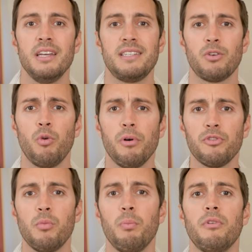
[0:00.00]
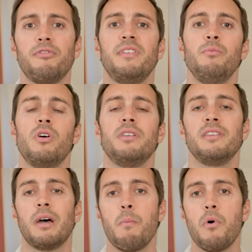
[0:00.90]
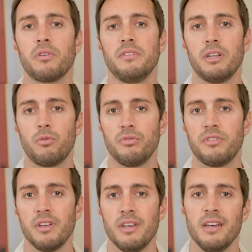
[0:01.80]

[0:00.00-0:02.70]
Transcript: Et ces comportements peuvent témoigner d'un manque d'écoute.